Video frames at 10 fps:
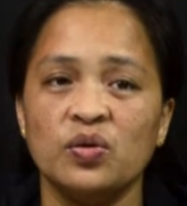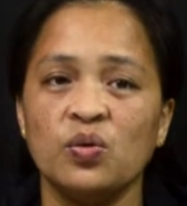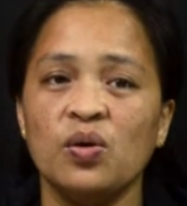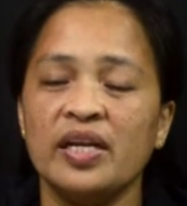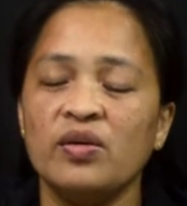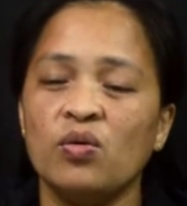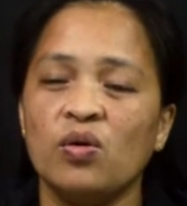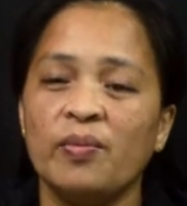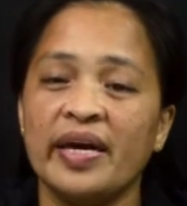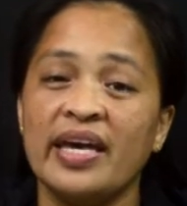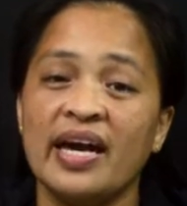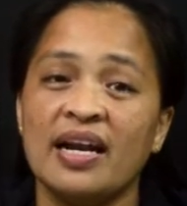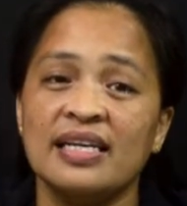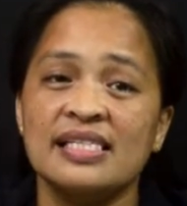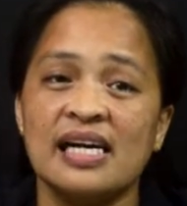Tulad noong may
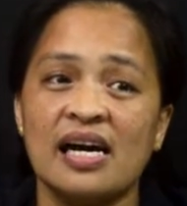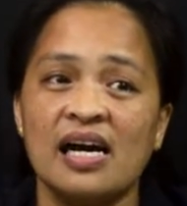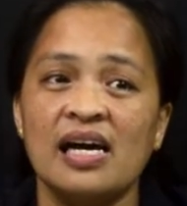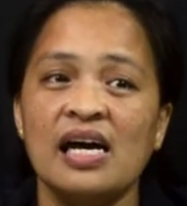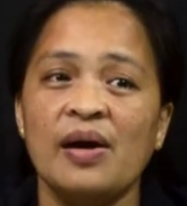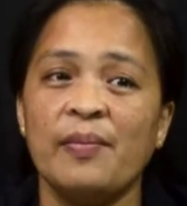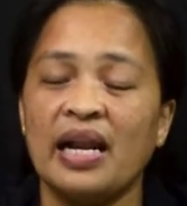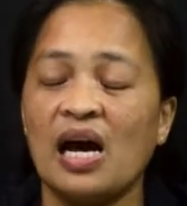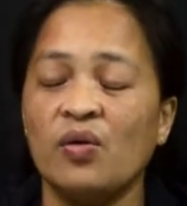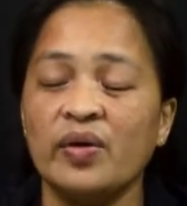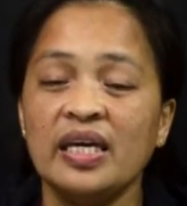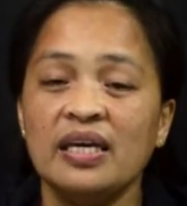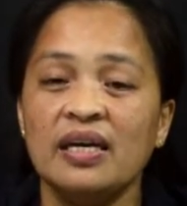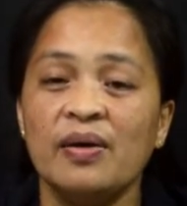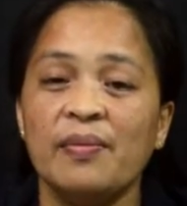kiyera sa Marawi,
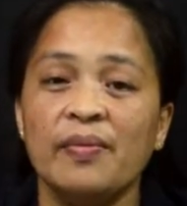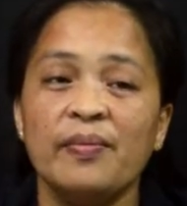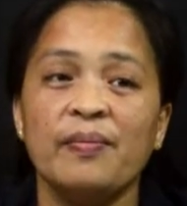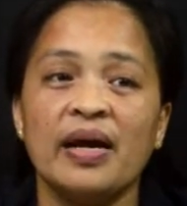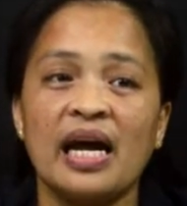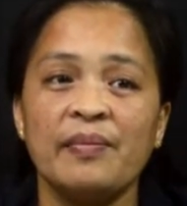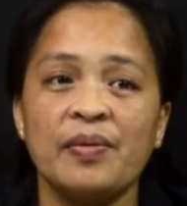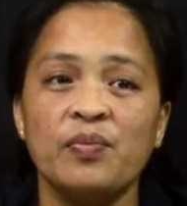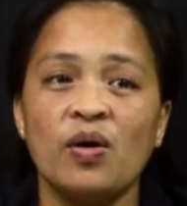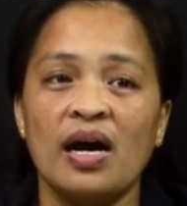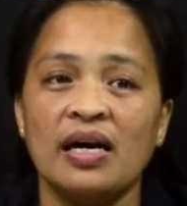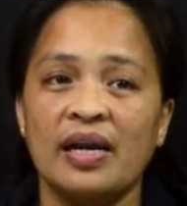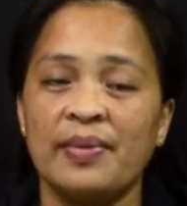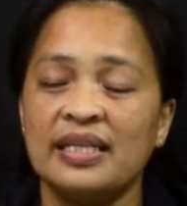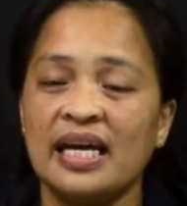marami po ang
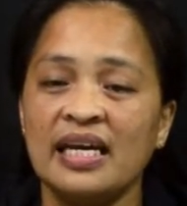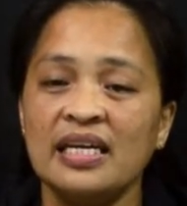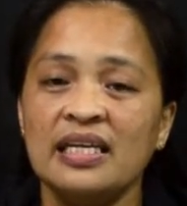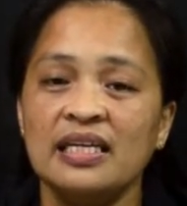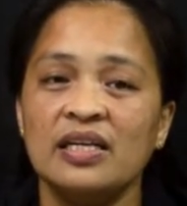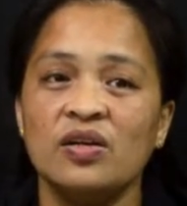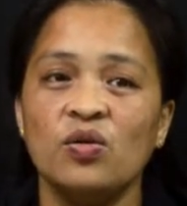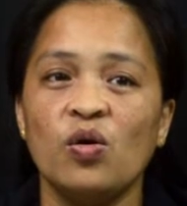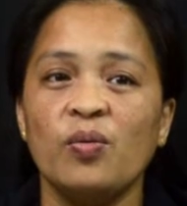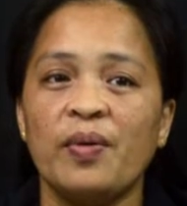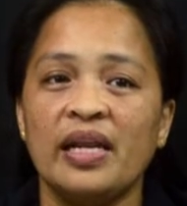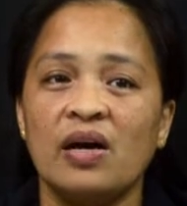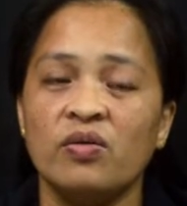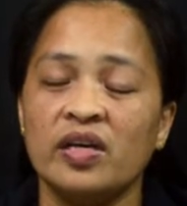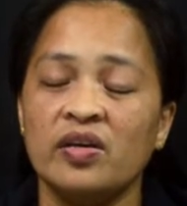namatay. Noong
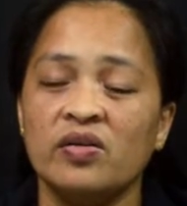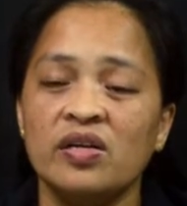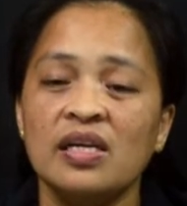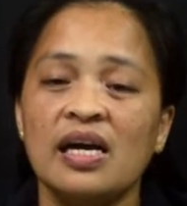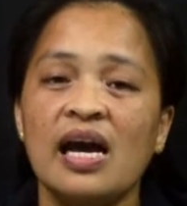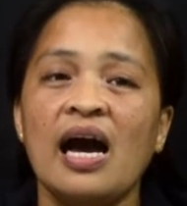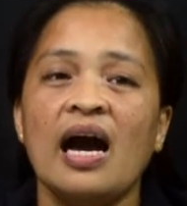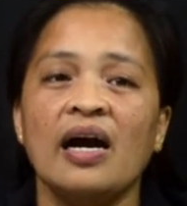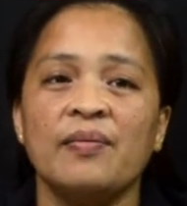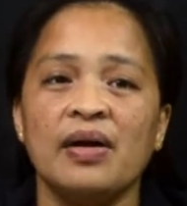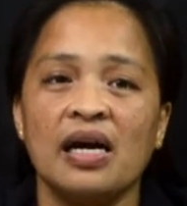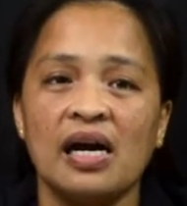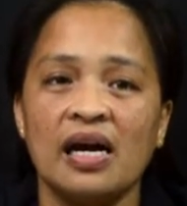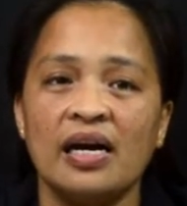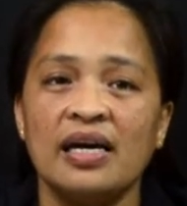panahong iyon, ang
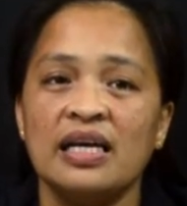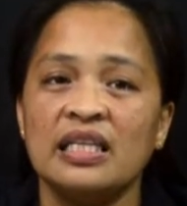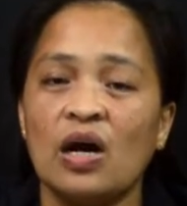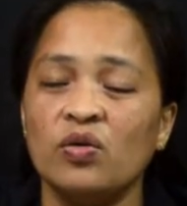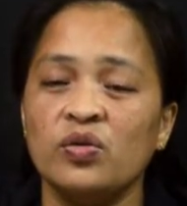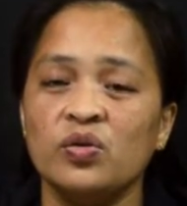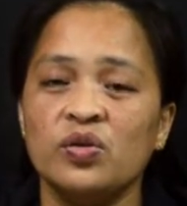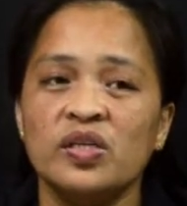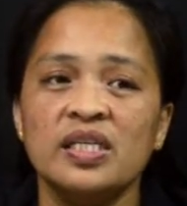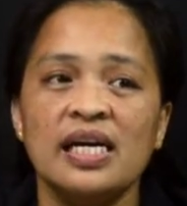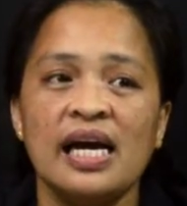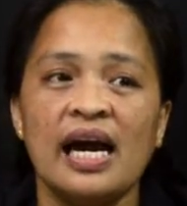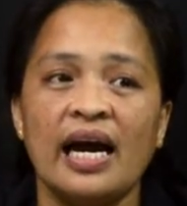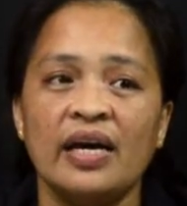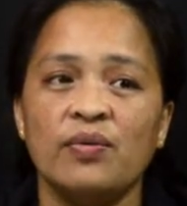mga tao doon
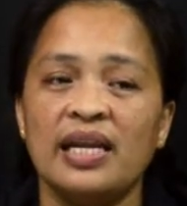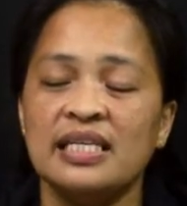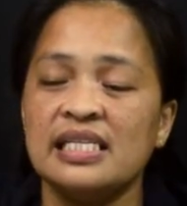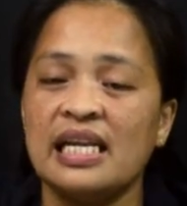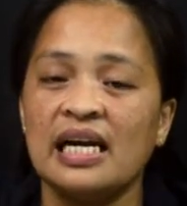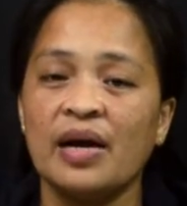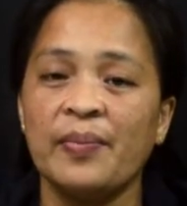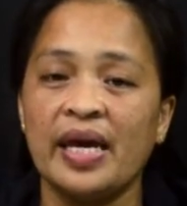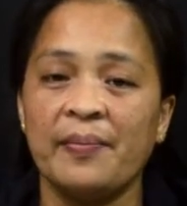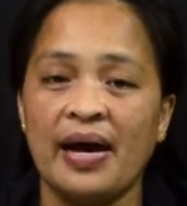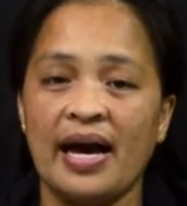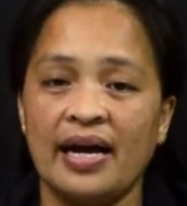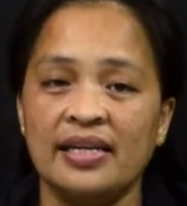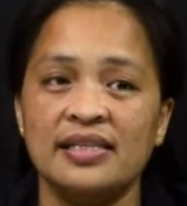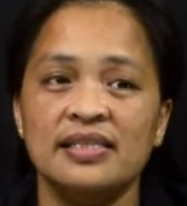ay wala silang
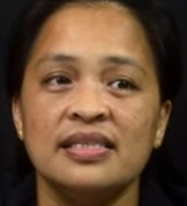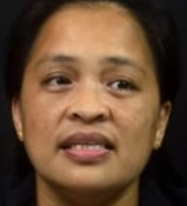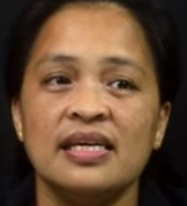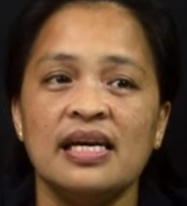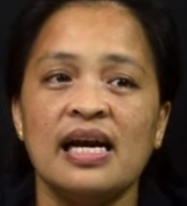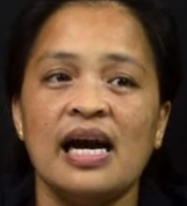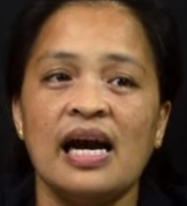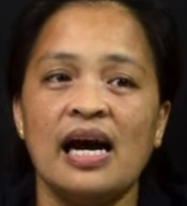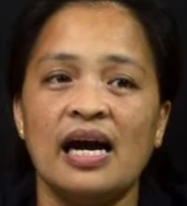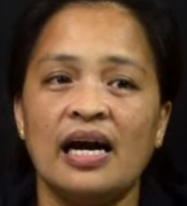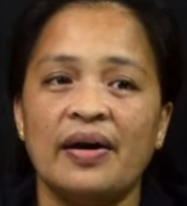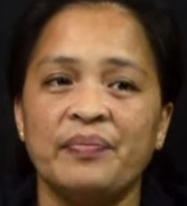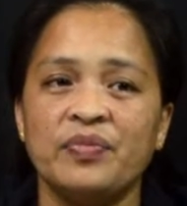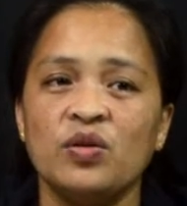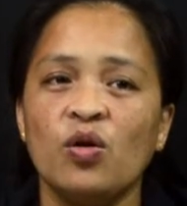kapayapaan.
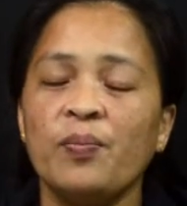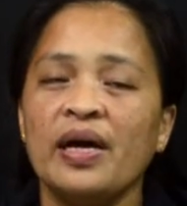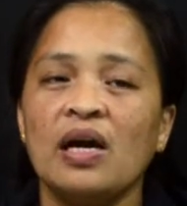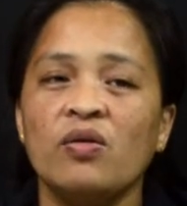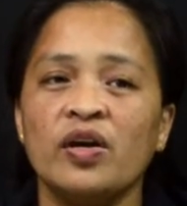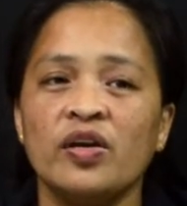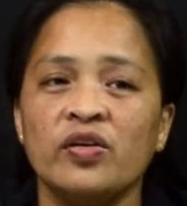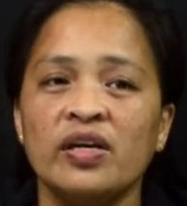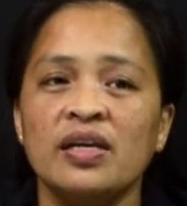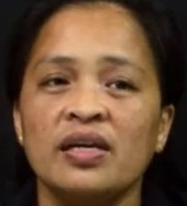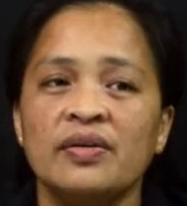Um, noong panahong iyon,